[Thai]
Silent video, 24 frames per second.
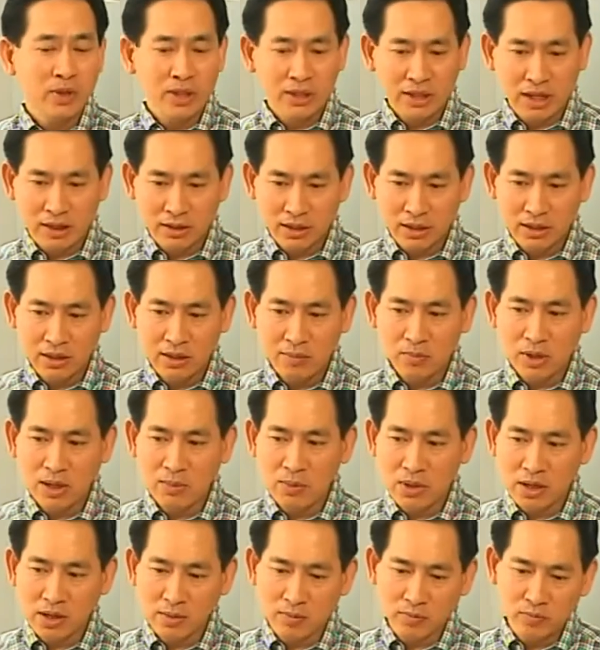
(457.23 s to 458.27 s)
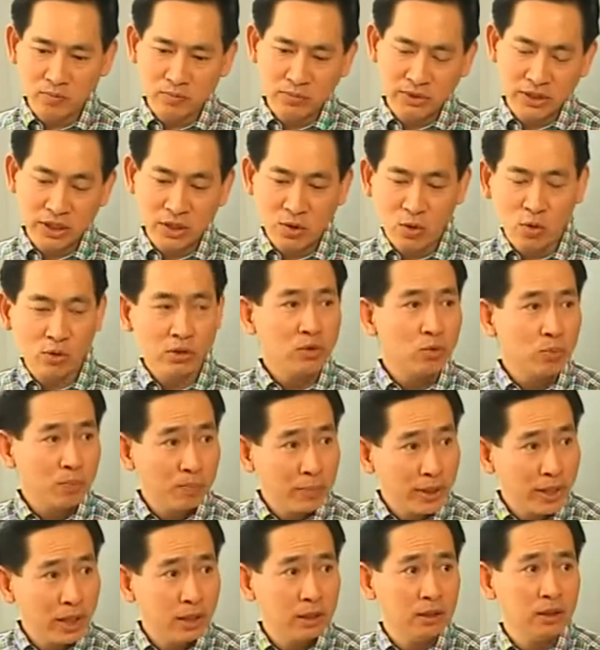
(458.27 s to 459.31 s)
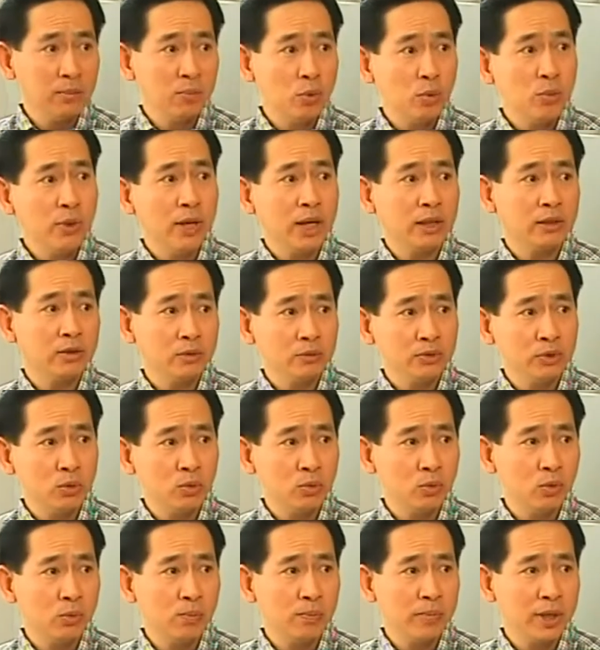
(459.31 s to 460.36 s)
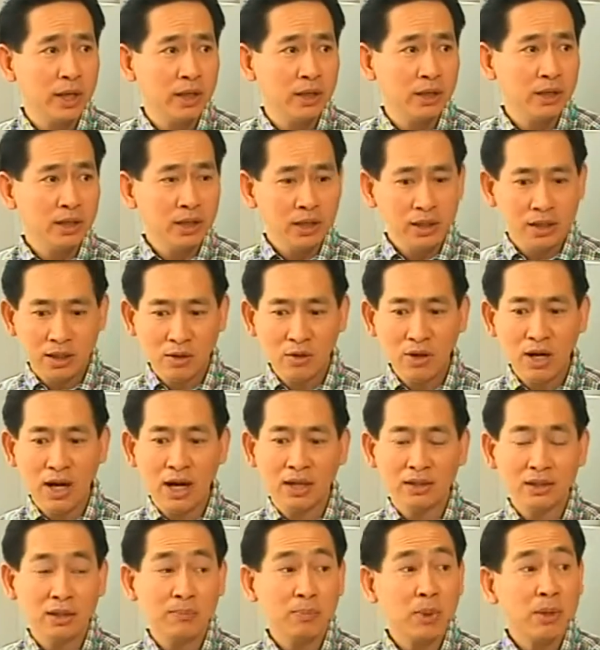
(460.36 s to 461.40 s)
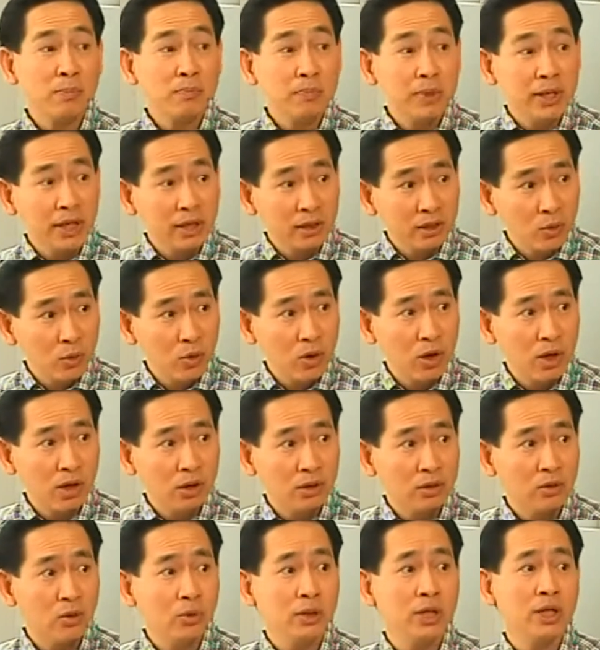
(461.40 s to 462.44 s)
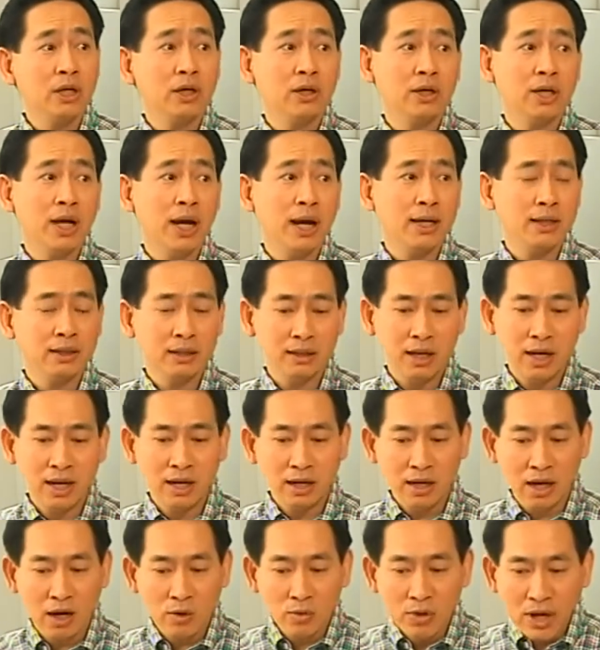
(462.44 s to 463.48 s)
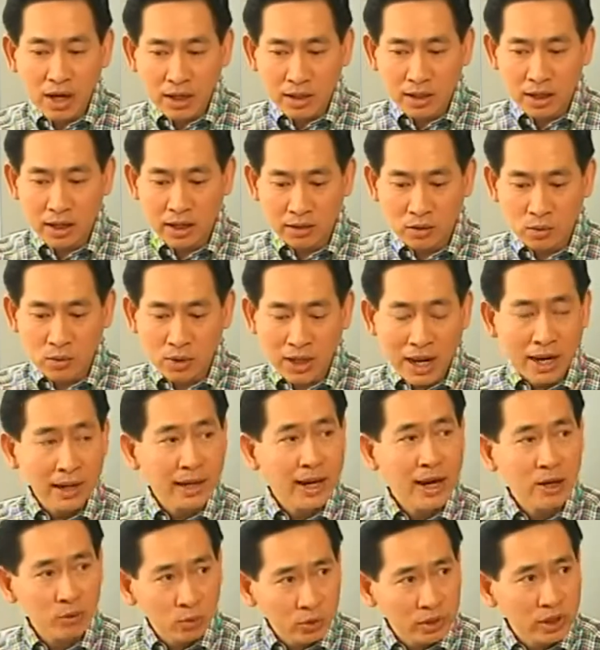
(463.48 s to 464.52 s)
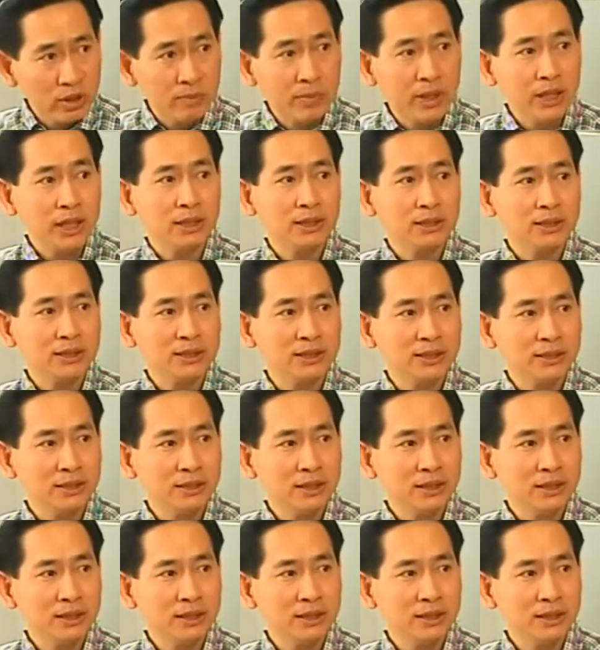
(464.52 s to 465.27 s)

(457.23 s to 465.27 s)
แต่ทีนี้ถ้าเผื่อ CEO ถูกเปลี่ยนหรือผู้บริหารสูงถูกเปลี่ยนเขาอาจจะไปเปลี่ยนตัวนี้ก็ได้ถ้าเขายังตัวรากแก้วตัวนี้ยังไม่เกิดขึ้น